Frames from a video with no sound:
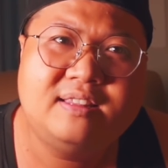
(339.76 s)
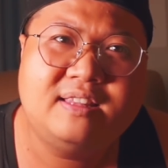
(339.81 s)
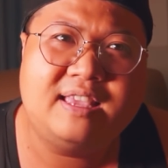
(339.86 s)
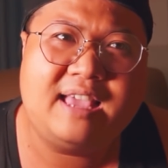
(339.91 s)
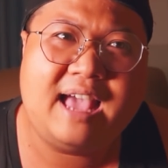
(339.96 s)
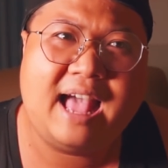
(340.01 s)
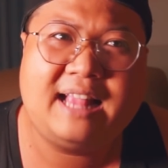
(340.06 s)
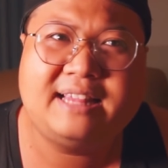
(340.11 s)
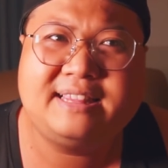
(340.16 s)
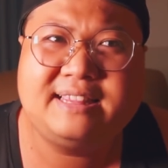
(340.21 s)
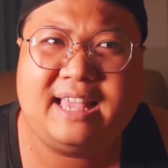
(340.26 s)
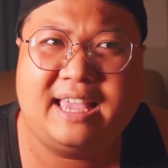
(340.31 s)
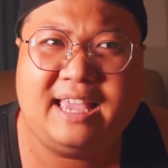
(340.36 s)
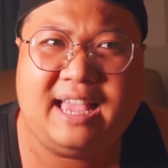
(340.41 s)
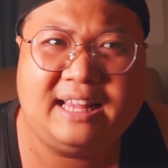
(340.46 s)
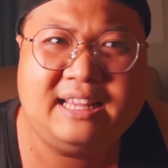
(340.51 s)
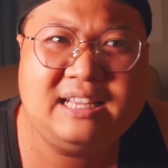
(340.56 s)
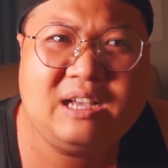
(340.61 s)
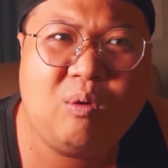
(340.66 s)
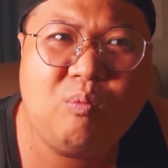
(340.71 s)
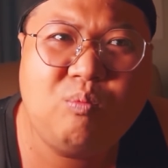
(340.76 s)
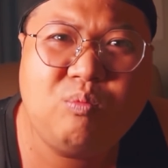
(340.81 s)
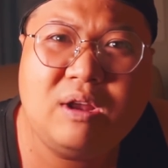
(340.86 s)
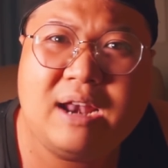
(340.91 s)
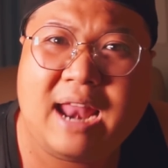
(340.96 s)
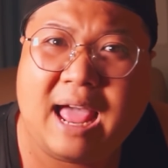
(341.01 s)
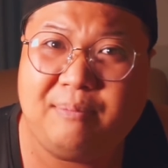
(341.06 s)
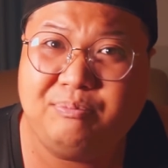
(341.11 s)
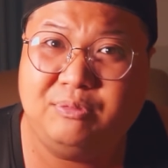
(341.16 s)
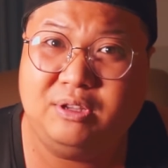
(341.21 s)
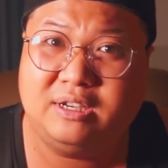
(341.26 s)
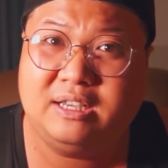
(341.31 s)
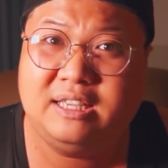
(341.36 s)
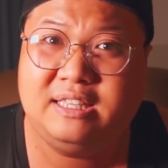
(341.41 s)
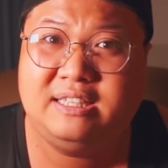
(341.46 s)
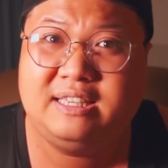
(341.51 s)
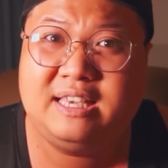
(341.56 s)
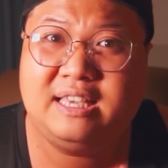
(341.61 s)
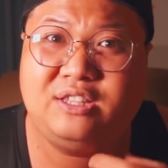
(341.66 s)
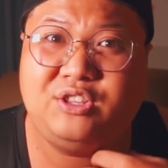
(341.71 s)
thì anh này ảnh không có làm được cái
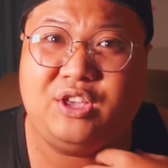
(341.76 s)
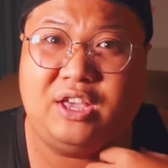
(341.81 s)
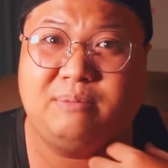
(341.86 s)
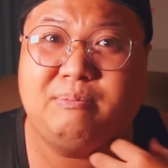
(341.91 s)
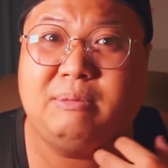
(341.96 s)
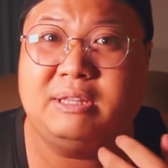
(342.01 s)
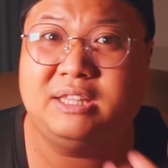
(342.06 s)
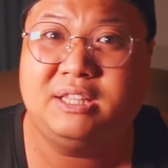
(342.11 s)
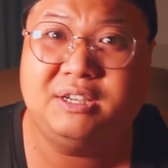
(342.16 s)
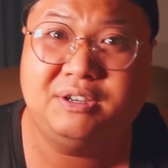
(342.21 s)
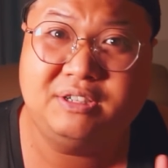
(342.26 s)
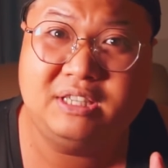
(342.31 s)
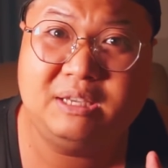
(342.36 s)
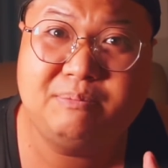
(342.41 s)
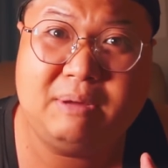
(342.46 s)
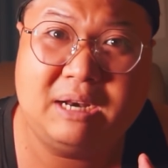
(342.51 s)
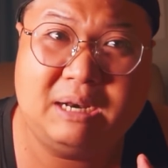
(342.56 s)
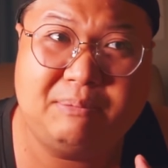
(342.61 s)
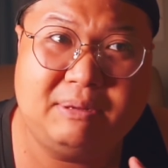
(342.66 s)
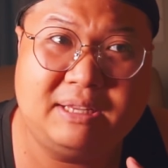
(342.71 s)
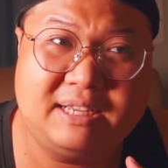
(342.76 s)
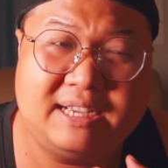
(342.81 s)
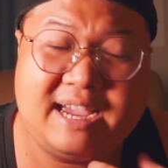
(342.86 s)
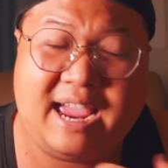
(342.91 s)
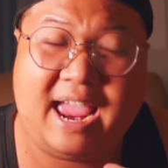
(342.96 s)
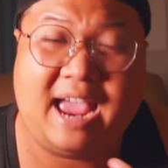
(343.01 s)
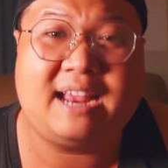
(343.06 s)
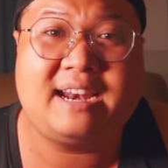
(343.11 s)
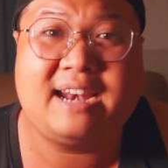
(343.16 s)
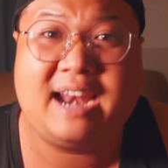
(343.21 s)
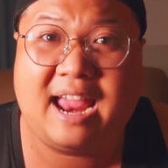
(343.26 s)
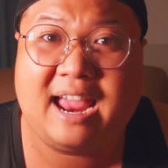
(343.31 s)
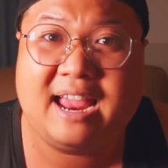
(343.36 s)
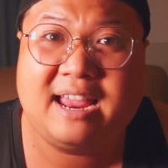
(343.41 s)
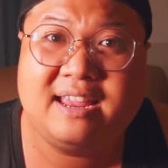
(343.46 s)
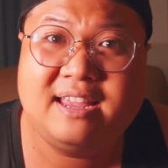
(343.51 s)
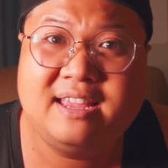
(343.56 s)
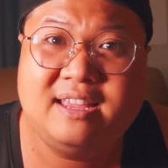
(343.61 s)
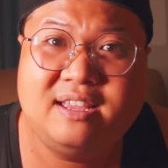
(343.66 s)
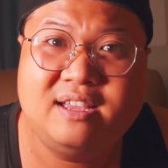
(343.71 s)
cái chuyện bình thường như mình là mình khạc ra
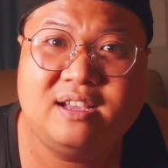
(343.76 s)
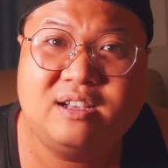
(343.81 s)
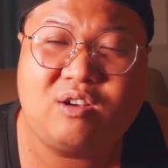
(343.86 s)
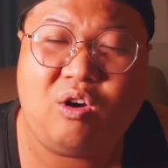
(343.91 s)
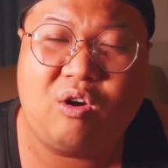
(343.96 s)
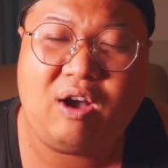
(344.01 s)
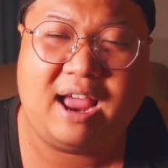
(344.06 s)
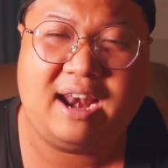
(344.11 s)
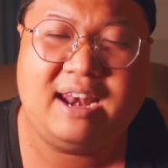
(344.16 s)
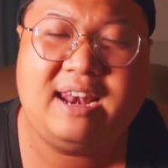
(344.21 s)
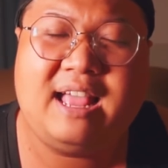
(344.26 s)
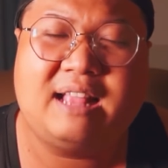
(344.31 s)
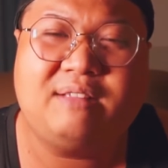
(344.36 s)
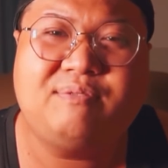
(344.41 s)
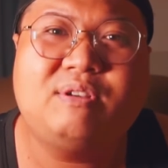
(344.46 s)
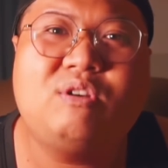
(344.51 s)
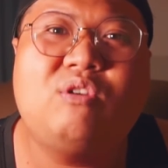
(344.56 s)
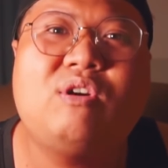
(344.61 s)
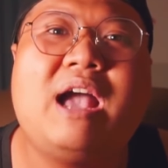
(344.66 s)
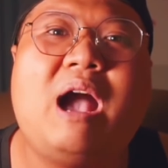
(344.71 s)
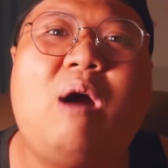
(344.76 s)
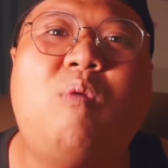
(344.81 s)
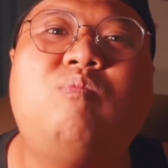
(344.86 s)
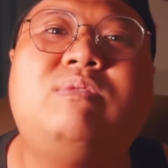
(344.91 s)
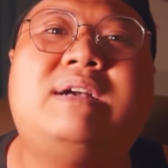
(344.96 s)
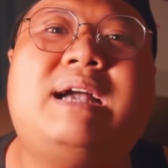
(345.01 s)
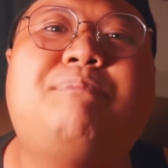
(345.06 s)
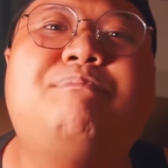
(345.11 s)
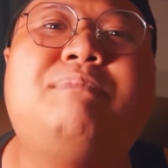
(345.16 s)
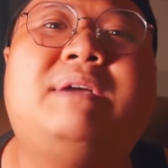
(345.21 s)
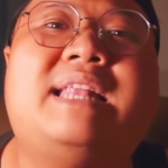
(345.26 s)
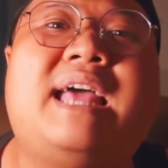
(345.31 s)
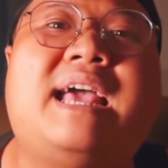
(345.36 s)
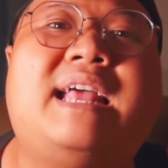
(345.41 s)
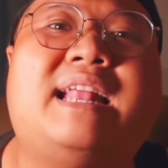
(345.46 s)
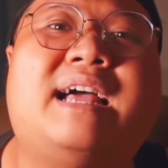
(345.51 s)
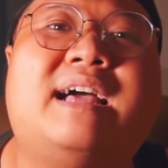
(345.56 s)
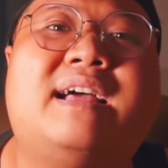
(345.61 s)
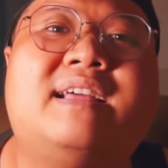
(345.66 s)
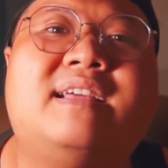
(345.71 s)
còn ảnh là ảnh có cái ống cắm ngay
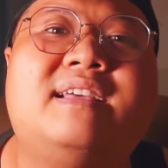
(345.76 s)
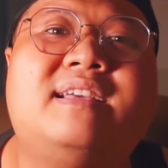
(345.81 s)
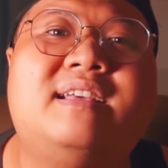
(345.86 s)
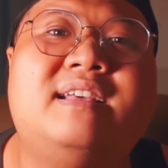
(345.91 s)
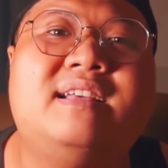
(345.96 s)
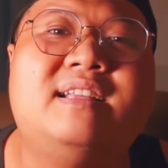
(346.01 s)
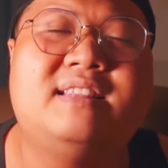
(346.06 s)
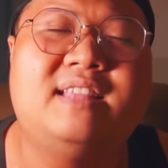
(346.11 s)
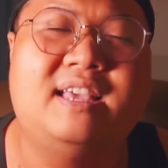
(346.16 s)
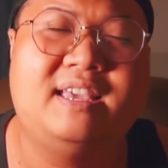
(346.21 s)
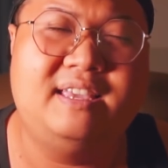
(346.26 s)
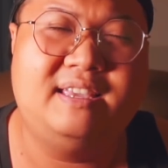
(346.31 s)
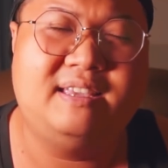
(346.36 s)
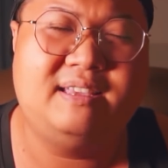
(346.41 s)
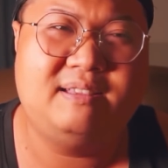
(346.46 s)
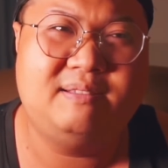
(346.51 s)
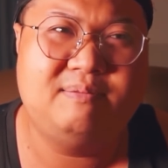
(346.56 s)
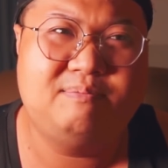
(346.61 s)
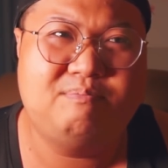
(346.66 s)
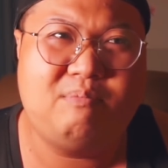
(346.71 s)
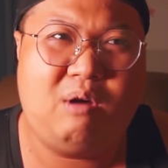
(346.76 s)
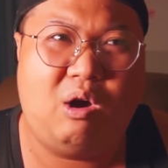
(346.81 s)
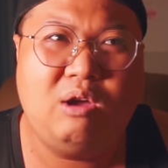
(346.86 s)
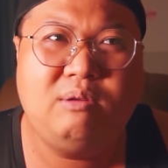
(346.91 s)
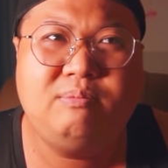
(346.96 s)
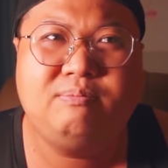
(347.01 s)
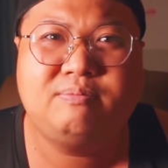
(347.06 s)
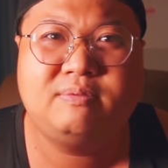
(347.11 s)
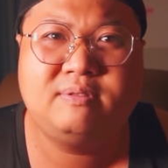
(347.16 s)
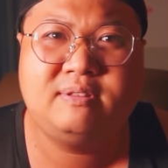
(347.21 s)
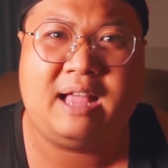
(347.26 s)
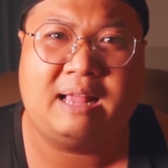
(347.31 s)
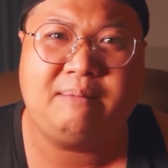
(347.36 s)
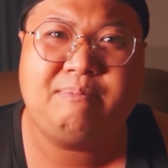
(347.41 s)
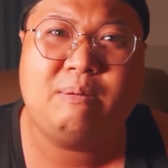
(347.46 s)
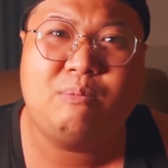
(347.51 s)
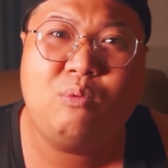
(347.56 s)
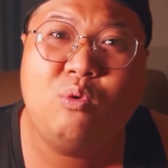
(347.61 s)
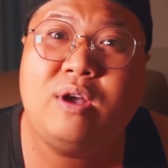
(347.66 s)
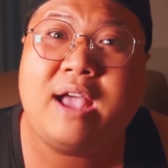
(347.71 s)
đây nè thì mỗi ảnh
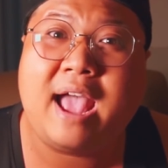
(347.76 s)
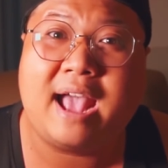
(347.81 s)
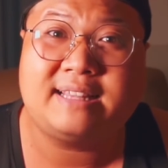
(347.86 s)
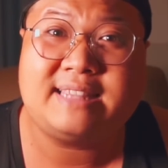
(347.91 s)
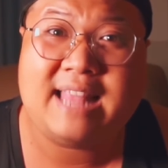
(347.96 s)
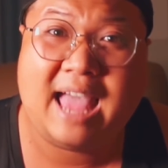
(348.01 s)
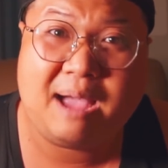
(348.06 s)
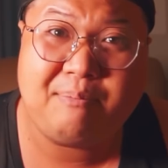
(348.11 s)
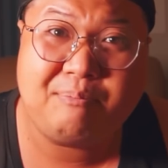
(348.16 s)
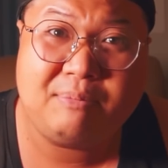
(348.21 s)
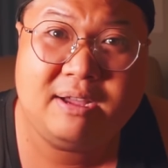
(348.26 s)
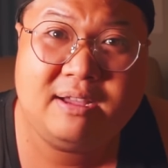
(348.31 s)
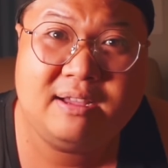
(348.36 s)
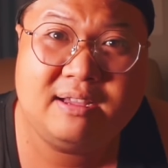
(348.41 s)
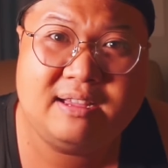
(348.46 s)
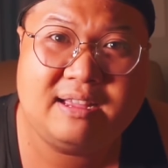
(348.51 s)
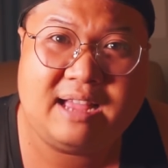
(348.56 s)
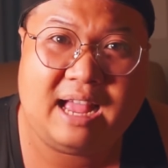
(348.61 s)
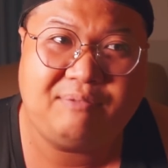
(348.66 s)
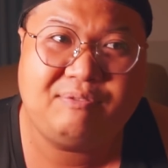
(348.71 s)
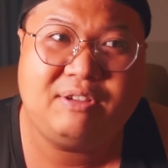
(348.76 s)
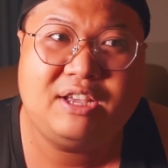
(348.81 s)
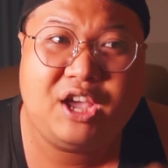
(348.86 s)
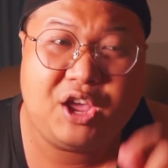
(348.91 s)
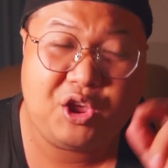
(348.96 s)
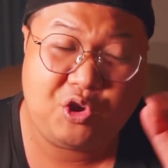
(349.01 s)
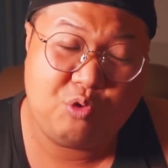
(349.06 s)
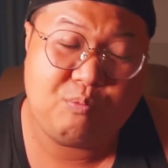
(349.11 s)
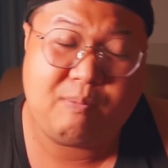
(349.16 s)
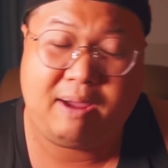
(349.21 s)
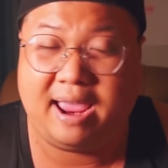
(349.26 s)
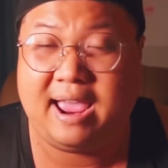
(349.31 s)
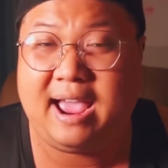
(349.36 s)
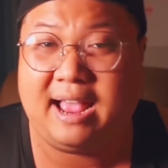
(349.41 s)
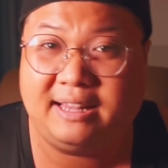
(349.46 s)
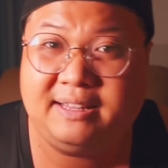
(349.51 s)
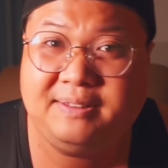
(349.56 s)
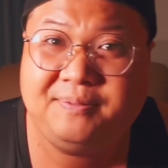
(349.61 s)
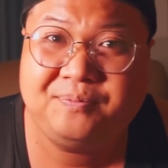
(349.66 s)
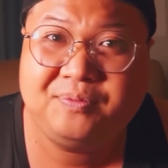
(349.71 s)
mà muốn khạc đàm á ảnh mới khiều mẹ
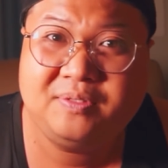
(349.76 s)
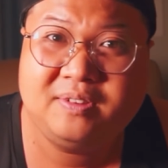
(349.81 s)
ảnh